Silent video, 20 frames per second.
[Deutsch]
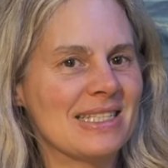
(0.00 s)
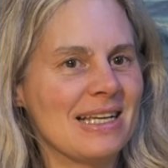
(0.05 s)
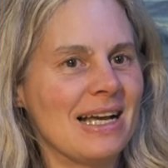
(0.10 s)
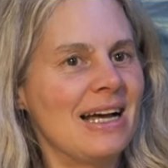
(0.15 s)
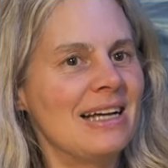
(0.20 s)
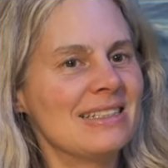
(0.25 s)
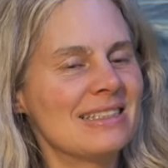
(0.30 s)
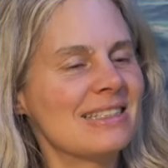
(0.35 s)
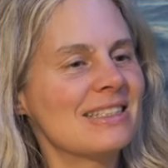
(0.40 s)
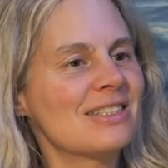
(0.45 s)

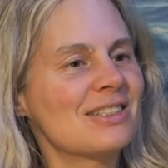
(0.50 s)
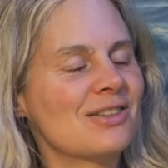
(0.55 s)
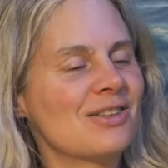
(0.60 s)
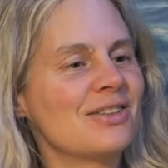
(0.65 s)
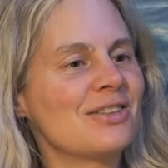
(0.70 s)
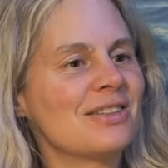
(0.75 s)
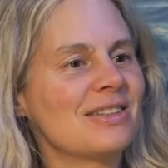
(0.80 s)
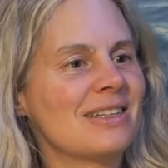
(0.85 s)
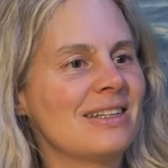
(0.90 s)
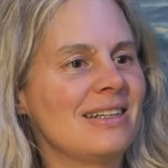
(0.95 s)
da ist es
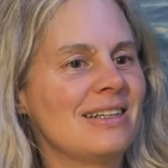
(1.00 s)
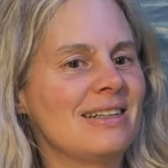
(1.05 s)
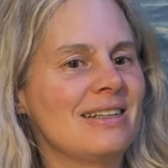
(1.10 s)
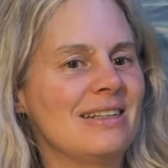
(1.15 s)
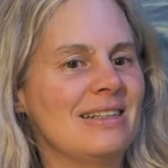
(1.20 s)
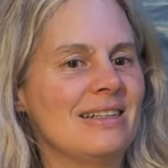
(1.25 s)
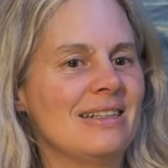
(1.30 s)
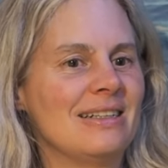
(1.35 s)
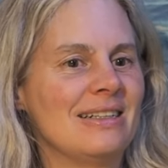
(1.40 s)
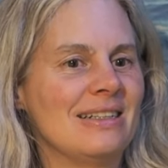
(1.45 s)
schon
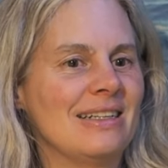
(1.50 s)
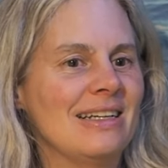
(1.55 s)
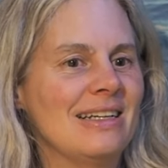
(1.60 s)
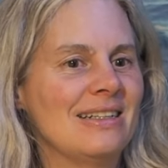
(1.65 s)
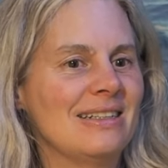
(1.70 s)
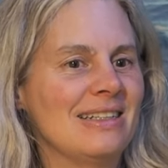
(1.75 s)
eine äh, ne,